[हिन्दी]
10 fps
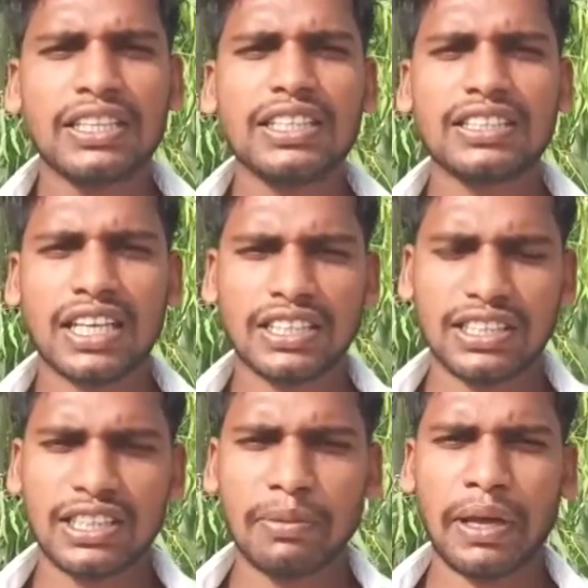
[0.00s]
ये सारी
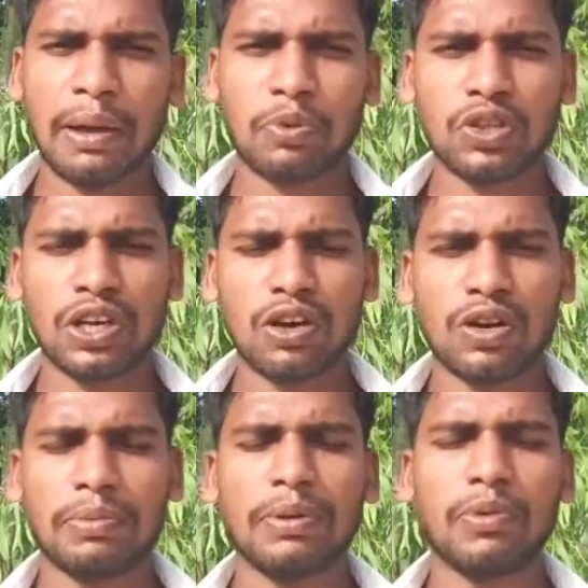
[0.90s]
चीज़ें मैं आपको दिखाऊंगा
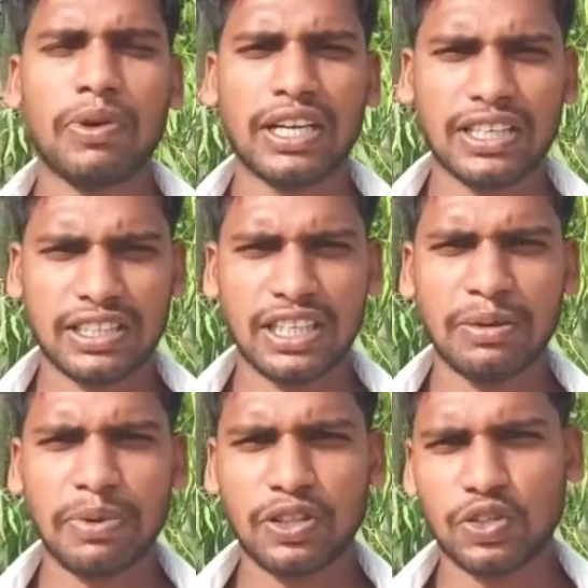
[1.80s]
अपने मोबाइल की स्क्रीन
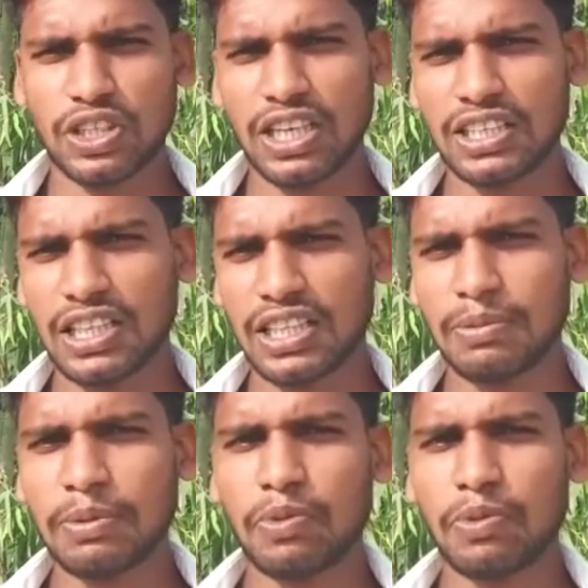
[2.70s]
पर तो चलिए चलते हैं अभी